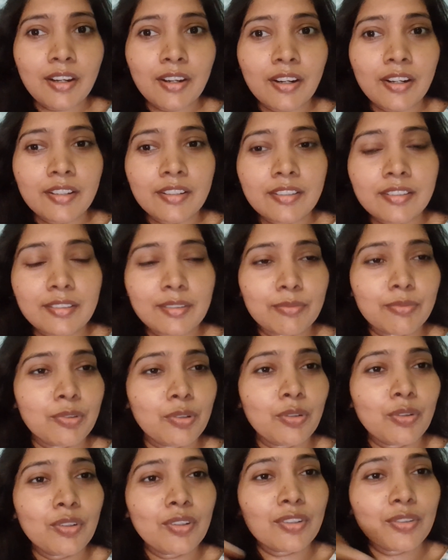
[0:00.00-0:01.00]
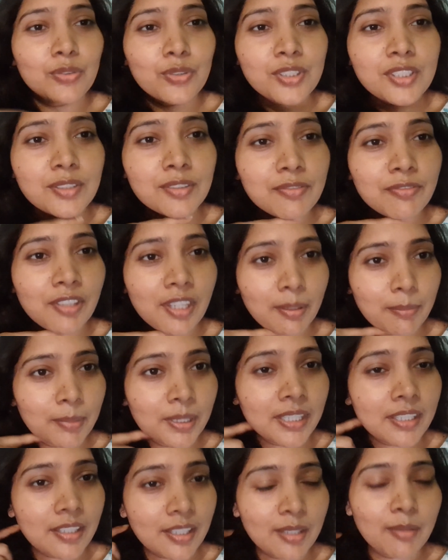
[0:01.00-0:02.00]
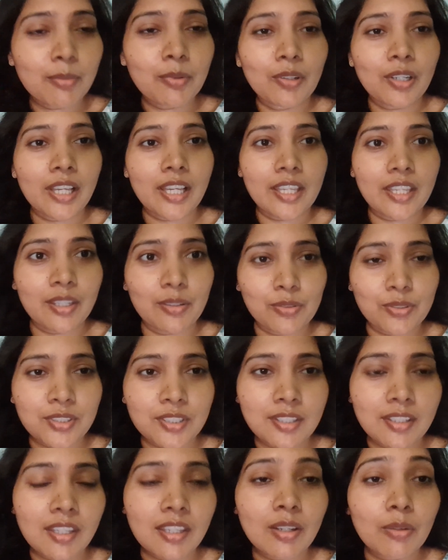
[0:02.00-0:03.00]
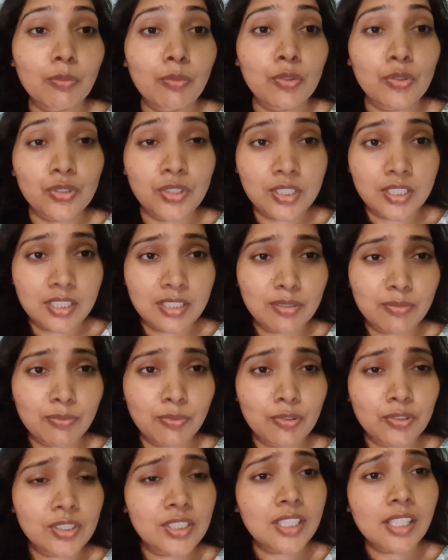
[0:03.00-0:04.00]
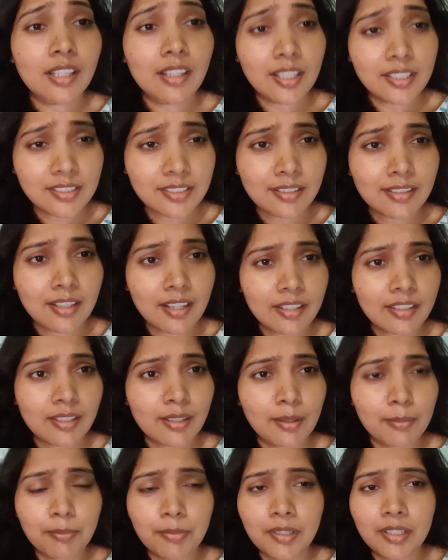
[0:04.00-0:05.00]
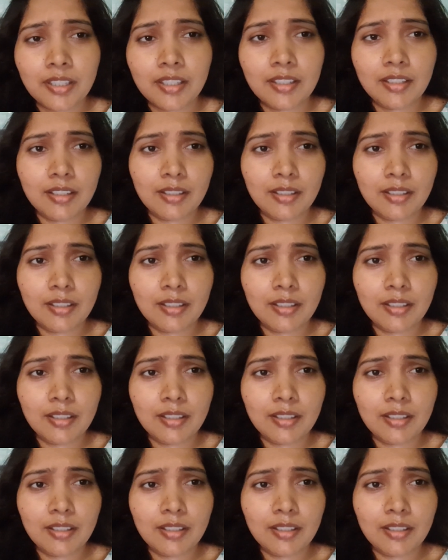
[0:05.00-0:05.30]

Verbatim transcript: और वो उस वे में नहीं बोला है उसने वो चीज़ वो चिल्ला चिल्ला के अपने